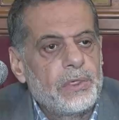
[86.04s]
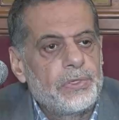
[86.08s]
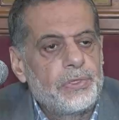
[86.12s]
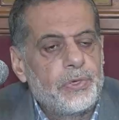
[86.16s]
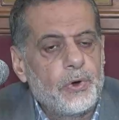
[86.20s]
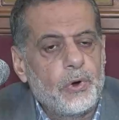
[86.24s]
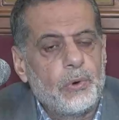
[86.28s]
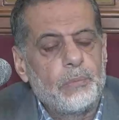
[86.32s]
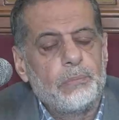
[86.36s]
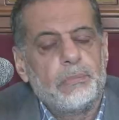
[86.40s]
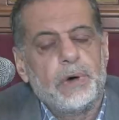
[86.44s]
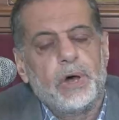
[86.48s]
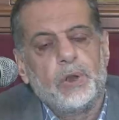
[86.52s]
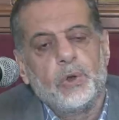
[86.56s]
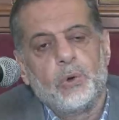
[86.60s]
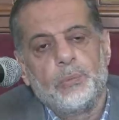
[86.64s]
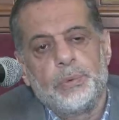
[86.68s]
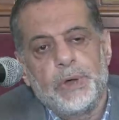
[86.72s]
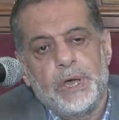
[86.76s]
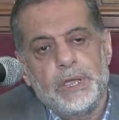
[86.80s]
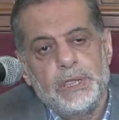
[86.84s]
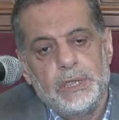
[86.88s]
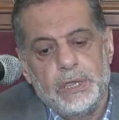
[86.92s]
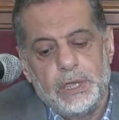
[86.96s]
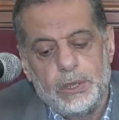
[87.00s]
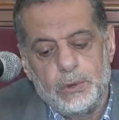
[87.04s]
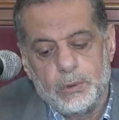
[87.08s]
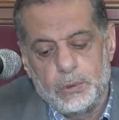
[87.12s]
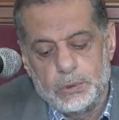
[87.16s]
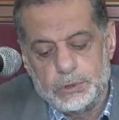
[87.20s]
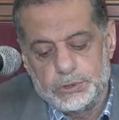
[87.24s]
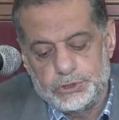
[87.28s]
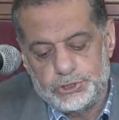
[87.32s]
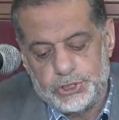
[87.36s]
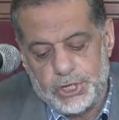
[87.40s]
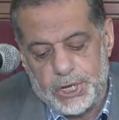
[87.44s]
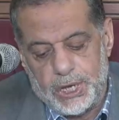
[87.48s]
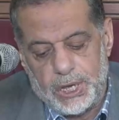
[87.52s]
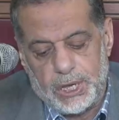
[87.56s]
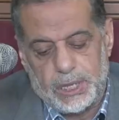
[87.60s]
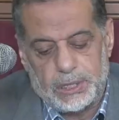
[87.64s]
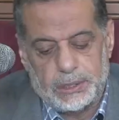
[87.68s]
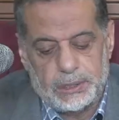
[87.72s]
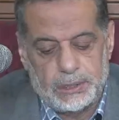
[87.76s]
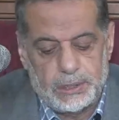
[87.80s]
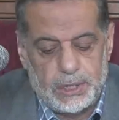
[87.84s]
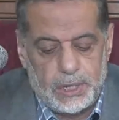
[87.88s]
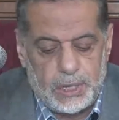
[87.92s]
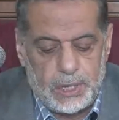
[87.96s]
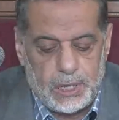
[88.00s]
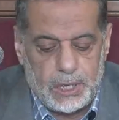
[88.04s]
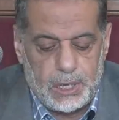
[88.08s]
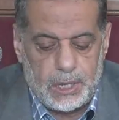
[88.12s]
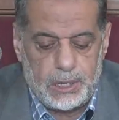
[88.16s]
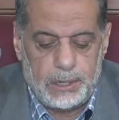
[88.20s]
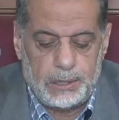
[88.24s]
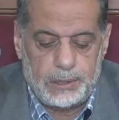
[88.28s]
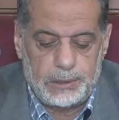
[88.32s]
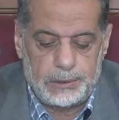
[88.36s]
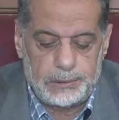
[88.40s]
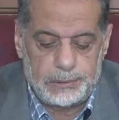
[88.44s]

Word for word: ثم نبين ان شاء الله